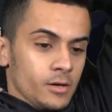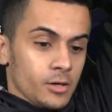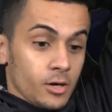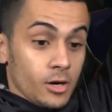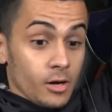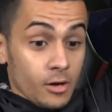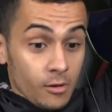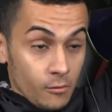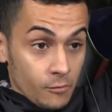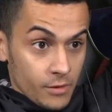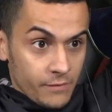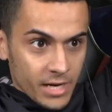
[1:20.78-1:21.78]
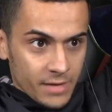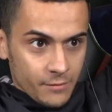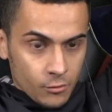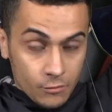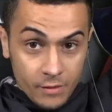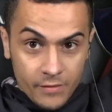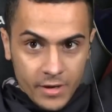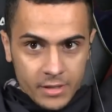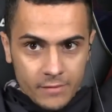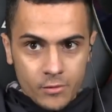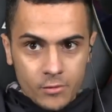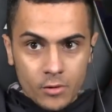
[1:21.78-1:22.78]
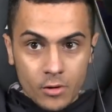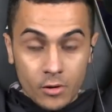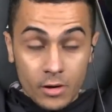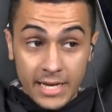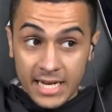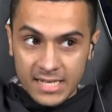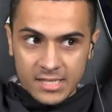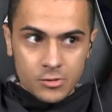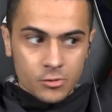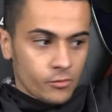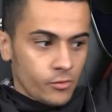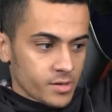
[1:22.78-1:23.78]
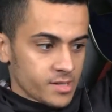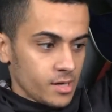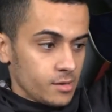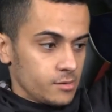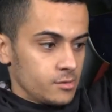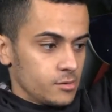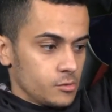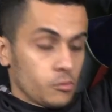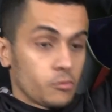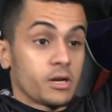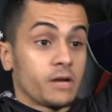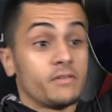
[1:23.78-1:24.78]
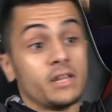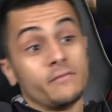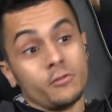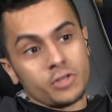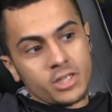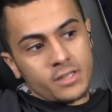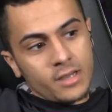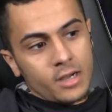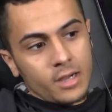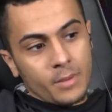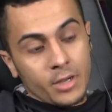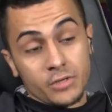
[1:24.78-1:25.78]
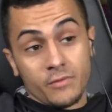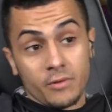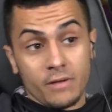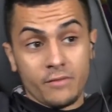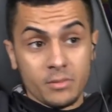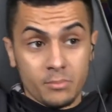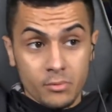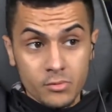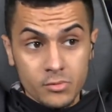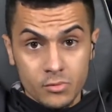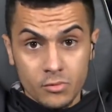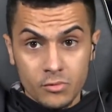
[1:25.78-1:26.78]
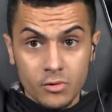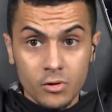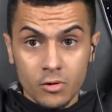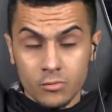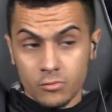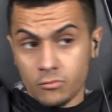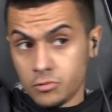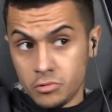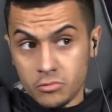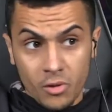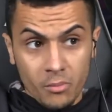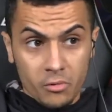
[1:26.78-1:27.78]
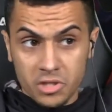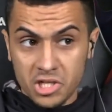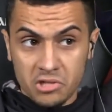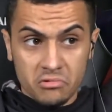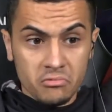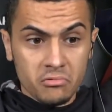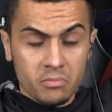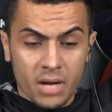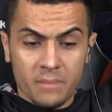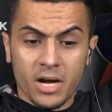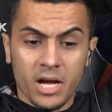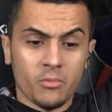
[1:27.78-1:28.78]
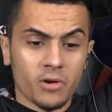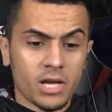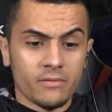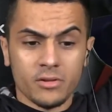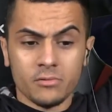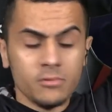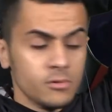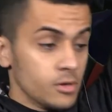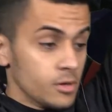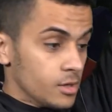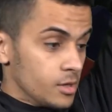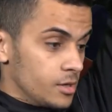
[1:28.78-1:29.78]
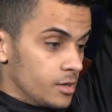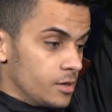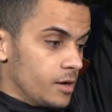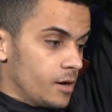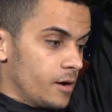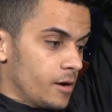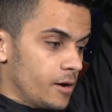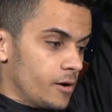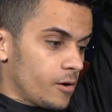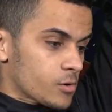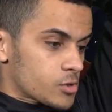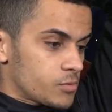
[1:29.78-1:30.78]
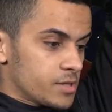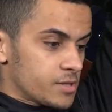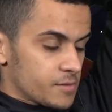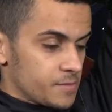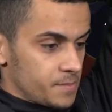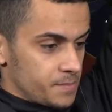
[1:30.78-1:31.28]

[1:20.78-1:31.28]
Euh, on, on devait faire des vidéos euh, avec la salle sur Forza. Donc on a fait l'hebdo GTA, après on a fait une pause de une heure, j'ai eu le temps de manger tout, préparer mon live et tout. Euh, ensuite,